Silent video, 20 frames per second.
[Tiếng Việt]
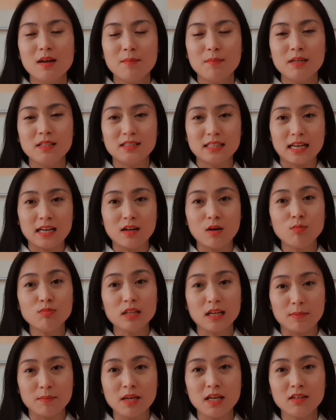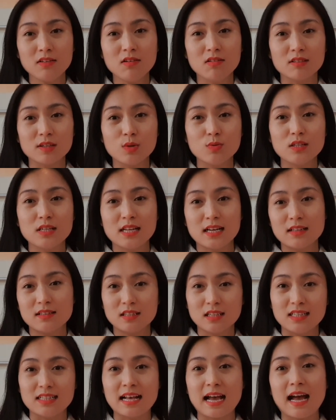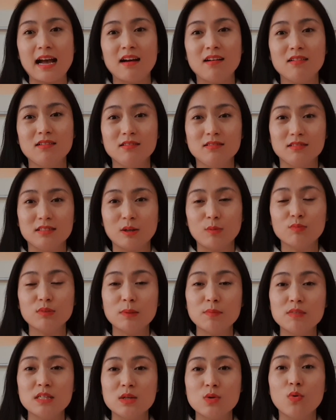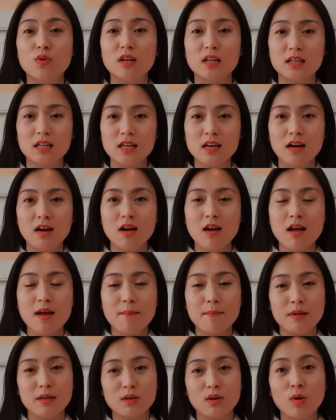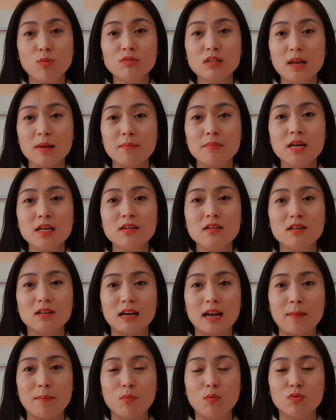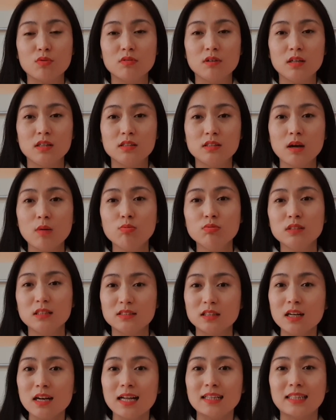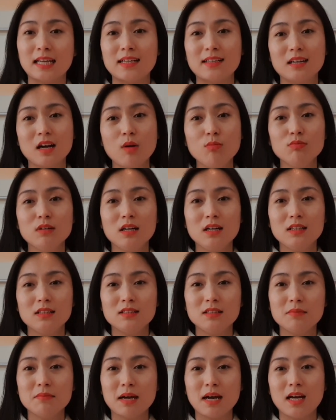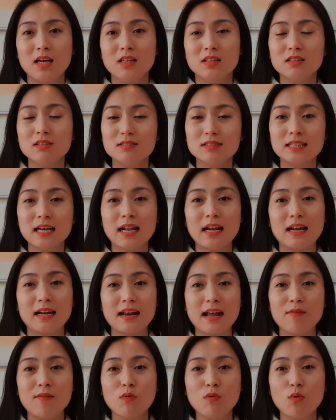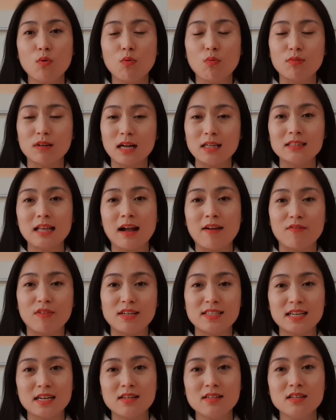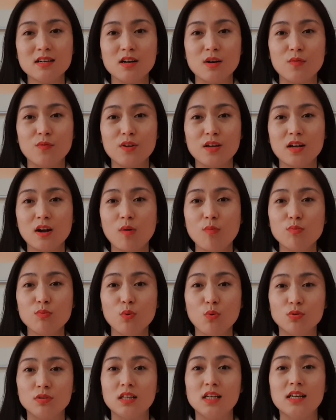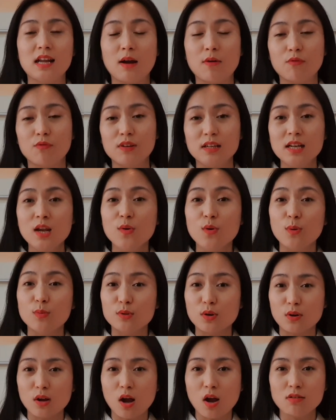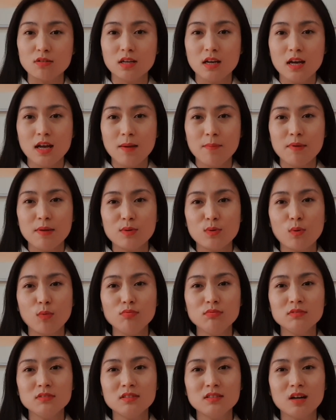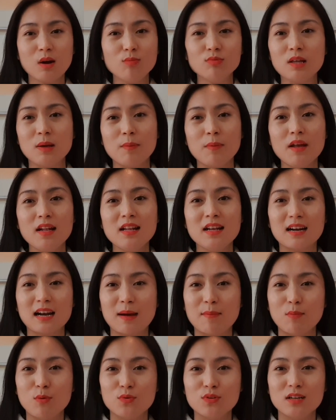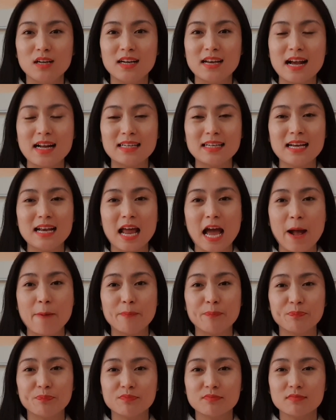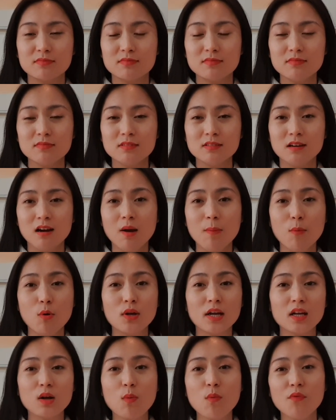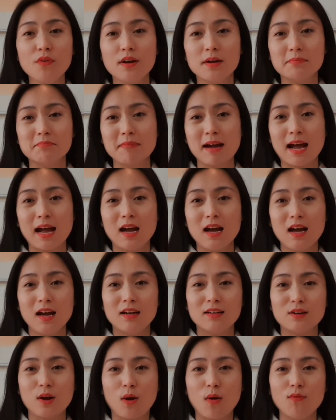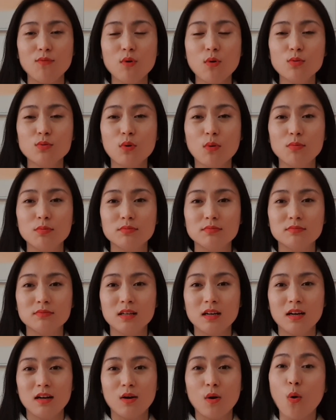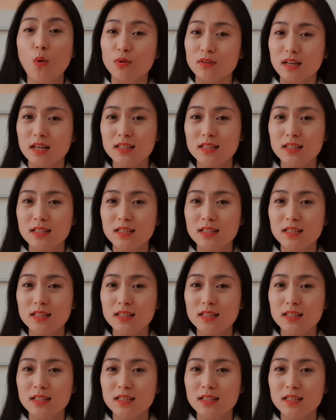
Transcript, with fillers: Mình sẽ không thể biết được điều gì đang xảy ra ở trong tâm trí của người kia. Mình không thể biết được là một người trông thì rất là thành công, nhưng mà thực ra là đang vô cùng căng thẳng và trăn trở vì không đủ tiền học phí để nộp cho con. Mình cũng không thể biết rằng là một người đang đi làm ở một cái công việc mà nó vô cùng ổn